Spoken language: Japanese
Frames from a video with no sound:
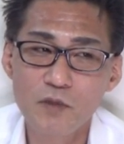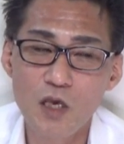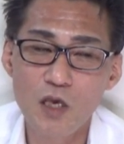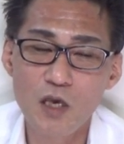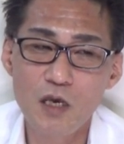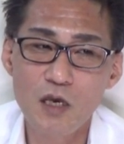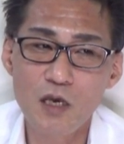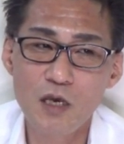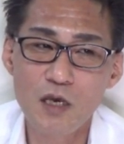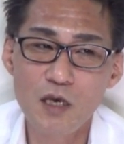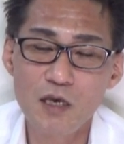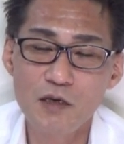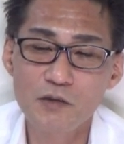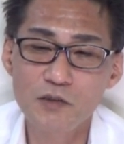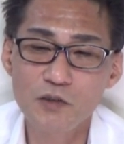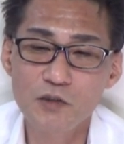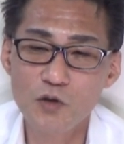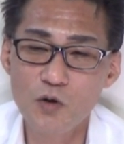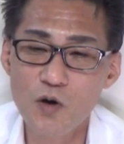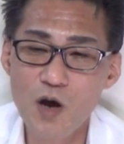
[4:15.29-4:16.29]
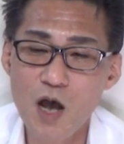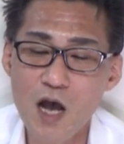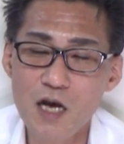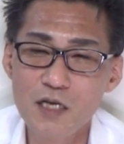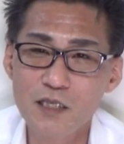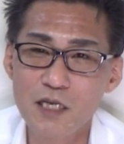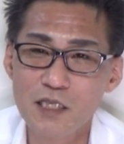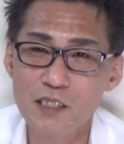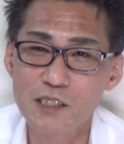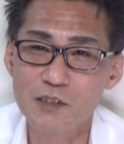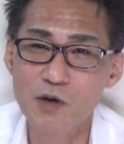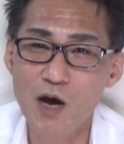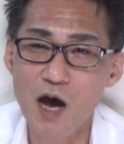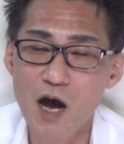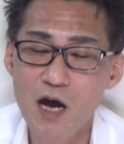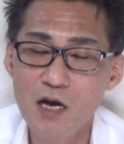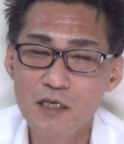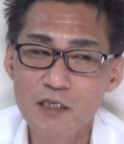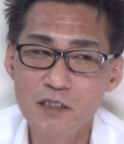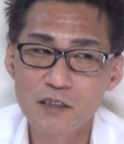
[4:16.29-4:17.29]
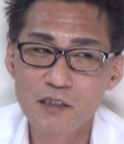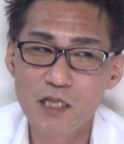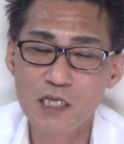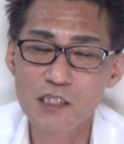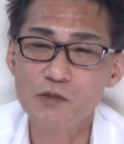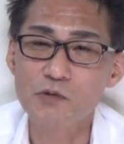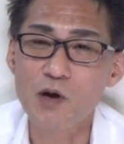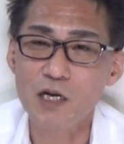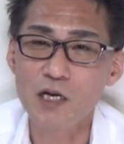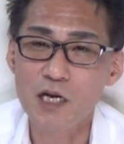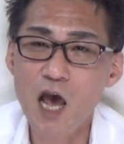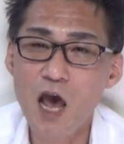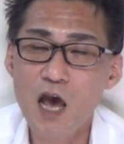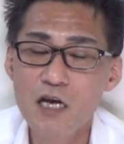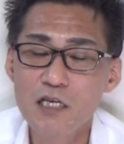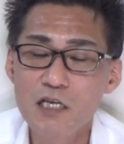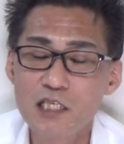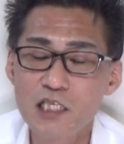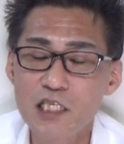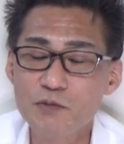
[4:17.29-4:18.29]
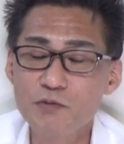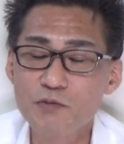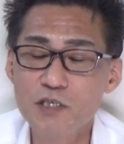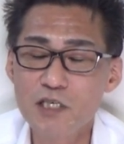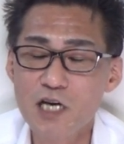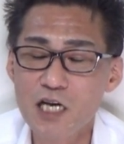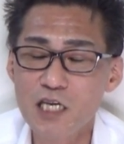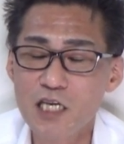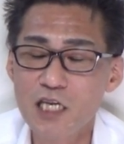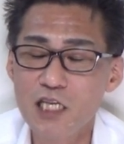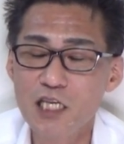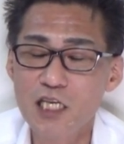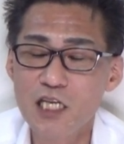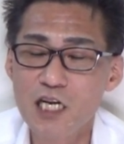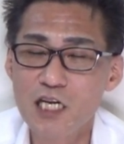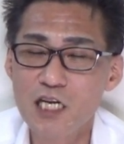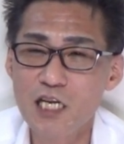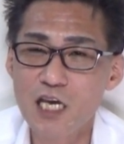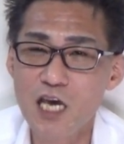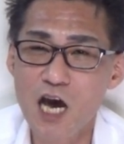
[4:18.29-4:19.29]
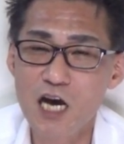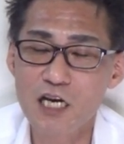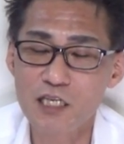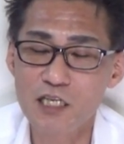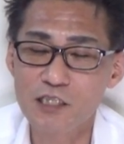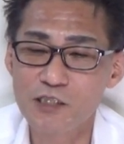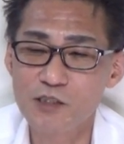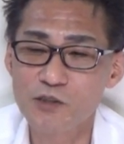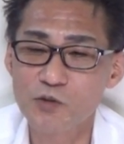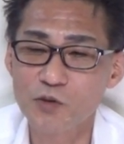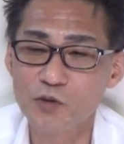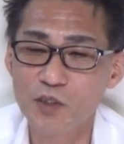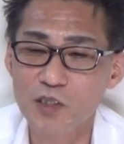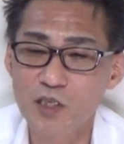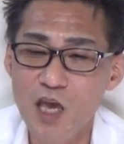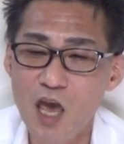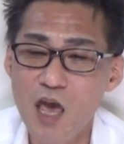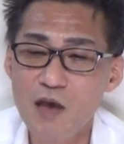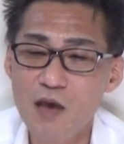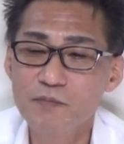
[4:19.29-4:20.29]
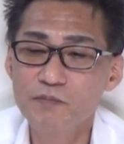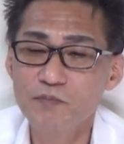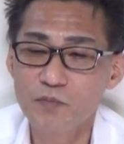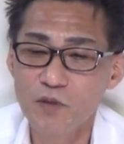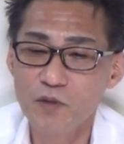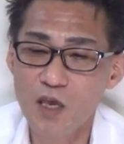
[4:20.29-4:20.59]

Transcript: えー、不当判決は出すわな。自分が気に入らねえ判決の時にね。